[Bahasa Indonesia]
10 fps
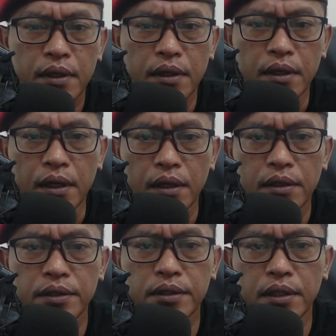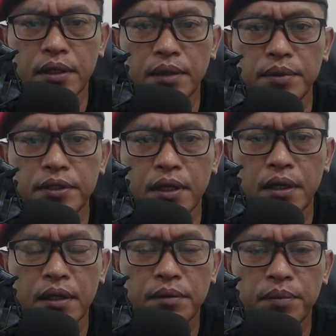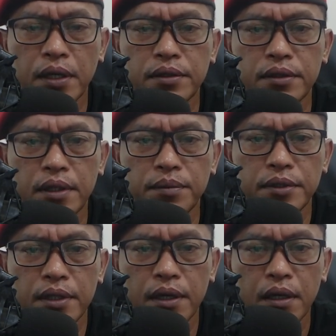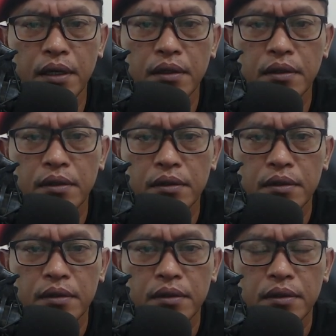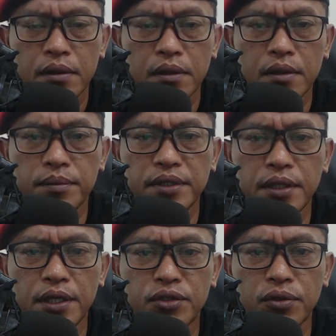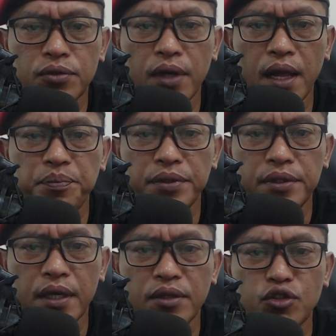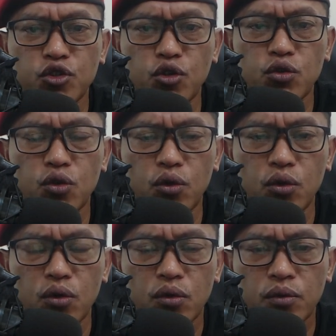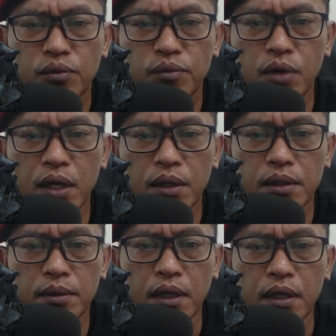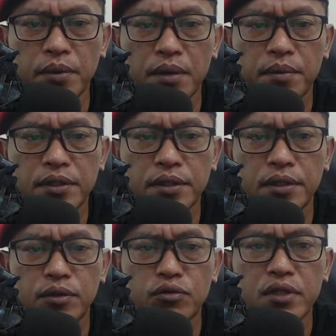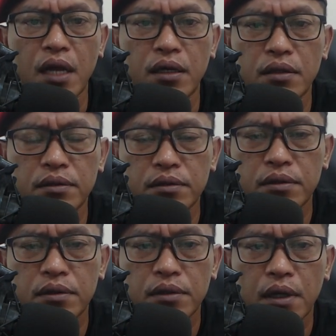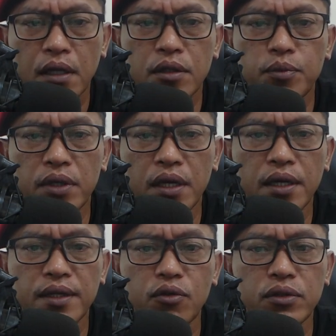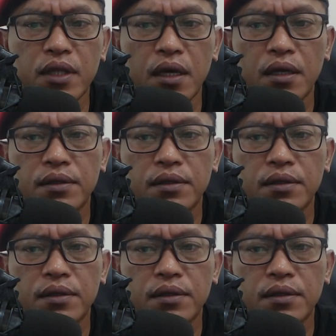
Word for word: Nah, ini saya kira bisa, paling tidak bisa uh, menjadi sok terapi atau contoh buat KKB yang masih di hutan atau yang ada di kota